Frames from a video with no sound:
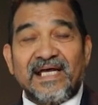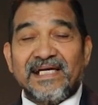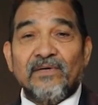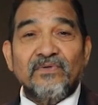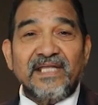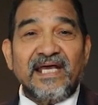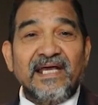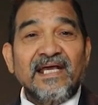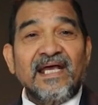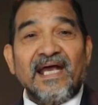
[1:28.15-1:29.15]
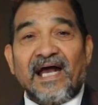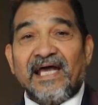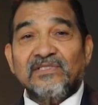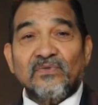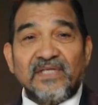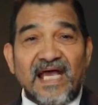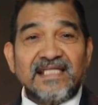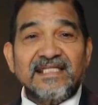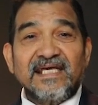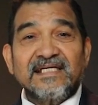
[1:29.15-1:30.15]
que reúne a
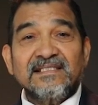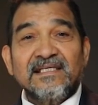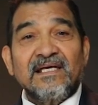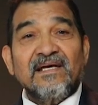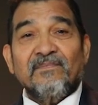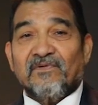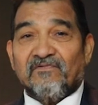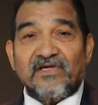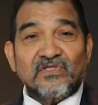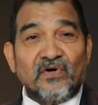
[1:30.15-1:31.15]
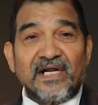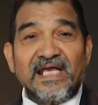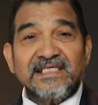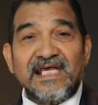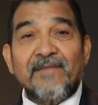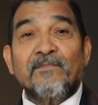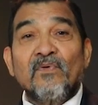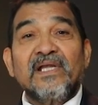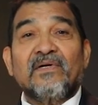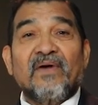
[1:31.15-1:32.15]
estudiantes, profesores y
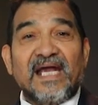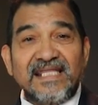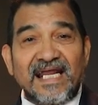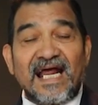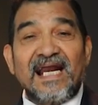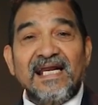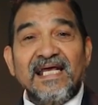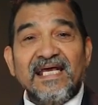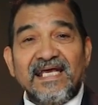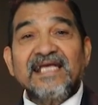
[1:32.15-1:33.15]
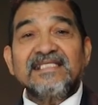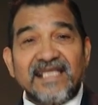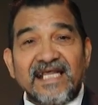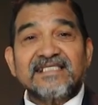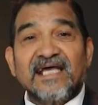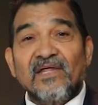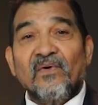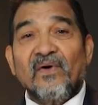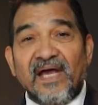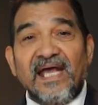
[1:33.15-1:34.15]
público en general
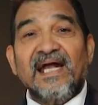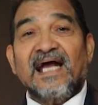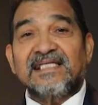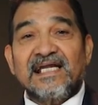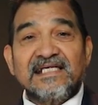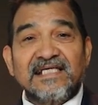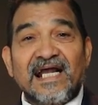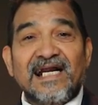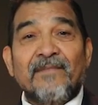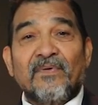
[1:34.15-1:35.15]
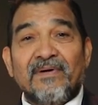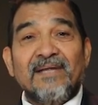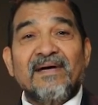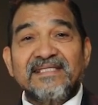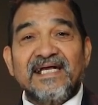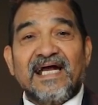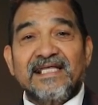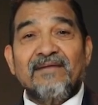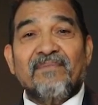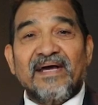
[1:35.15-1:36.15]
interesado en analizar la problemática
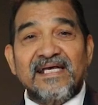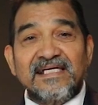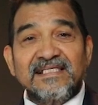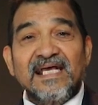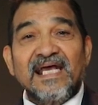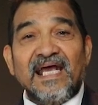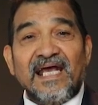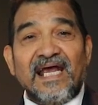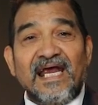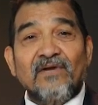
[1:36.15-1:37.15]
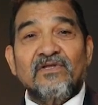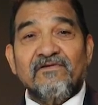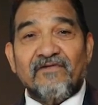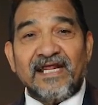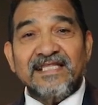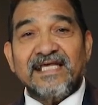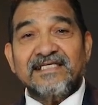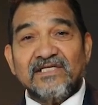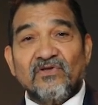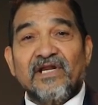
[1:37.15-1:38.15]
del país en los diferentes
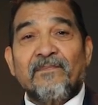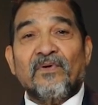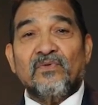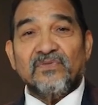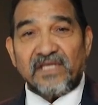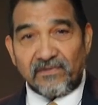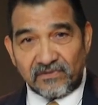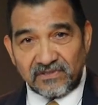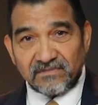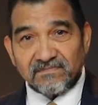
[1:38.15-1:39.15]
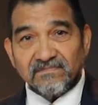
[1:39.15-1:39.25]
sectores productivos.